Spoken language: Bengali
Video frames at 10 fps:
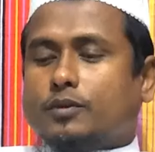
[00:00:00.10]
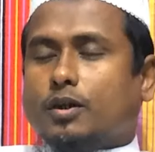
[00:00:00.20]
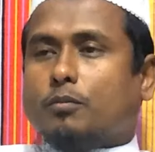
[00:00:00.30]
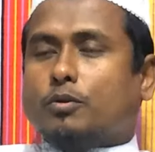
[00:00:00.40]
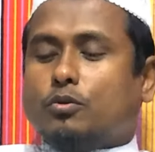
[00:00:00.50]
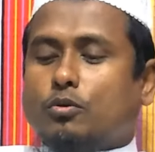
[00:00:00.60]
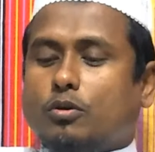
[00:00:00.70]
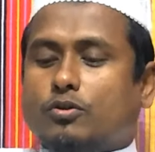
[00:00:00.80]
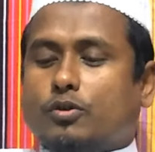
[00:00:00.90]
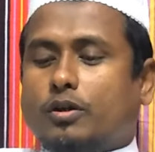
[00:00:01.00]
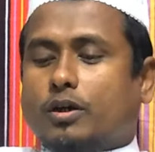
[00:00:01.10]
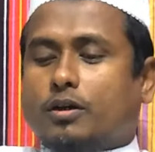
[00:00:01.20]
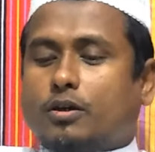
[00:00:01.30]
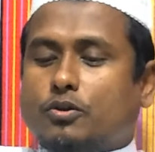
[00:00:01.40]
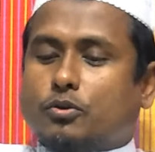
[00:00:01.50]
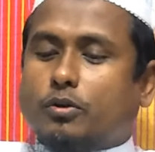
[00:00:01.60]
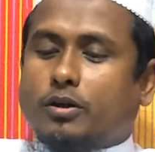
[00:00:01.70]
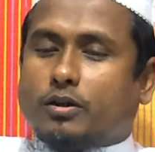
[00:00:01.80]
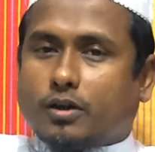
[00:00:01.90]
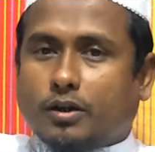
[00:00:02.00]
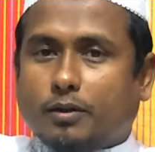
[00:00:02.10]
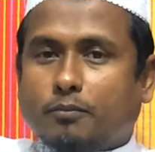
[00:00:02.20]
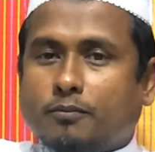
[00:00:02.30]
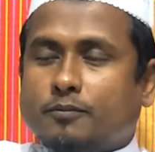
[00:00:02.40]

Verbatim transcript: নাহমাদুহু নসল্লা আল্লাহ হিল করিম